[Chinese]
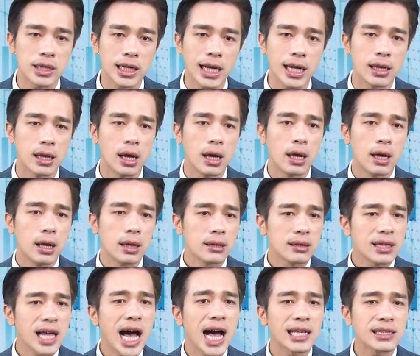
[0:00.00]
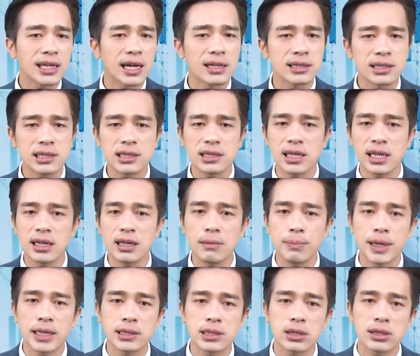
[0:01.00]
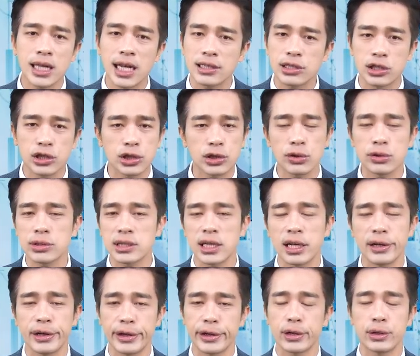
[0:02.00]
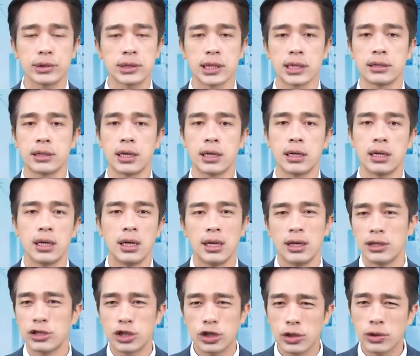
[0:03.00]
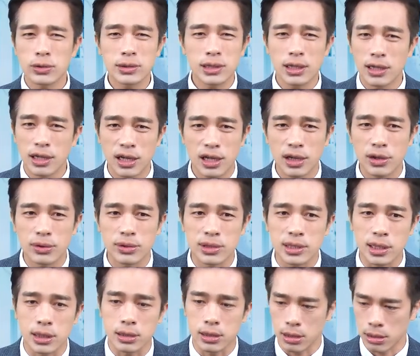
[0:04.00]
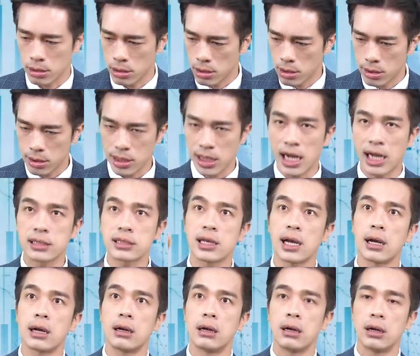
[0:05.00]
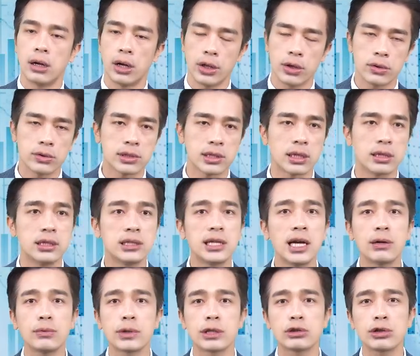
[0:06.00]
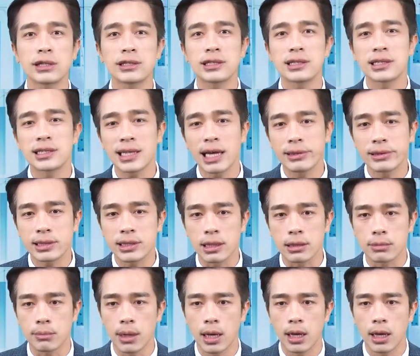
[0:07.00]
你看，大涨了四点二倍之后，它修正六成呢，修正六成呢，大涨六成。现在伟创是三成，